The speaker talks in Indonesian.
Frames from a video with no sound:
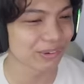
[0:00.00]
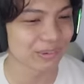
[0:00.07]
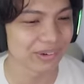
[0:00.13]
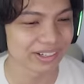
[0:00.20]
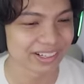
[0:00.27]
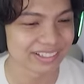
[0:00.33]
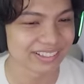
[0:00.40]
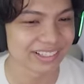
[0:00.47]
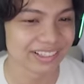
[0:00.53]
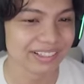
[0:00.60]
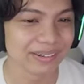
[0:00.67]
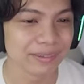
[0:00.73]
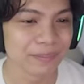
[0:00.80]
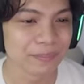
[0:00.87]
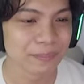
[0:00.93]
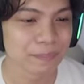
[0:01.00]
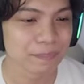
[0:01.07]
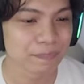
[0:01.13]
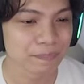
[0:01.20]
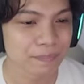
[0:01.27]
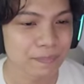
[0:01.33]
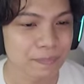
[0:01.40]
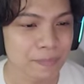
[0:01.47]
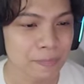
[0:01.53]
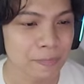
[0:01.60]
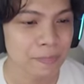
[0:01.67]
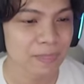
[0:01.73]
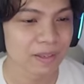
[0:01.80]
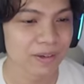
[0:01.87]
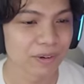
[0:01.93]
kuat anjay.
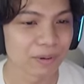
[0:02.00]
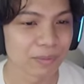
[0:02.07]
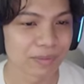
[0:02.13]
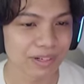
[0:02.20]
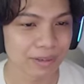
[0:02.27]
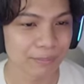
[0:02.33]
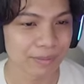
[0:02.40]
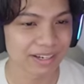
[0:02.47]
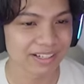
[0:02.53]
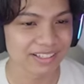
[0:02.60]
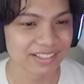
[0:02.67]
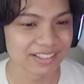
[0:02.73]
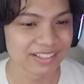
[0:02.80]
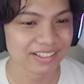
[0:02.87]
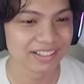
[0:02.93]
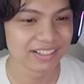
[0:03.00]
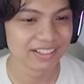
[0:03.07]
Oh, mereka panik nih.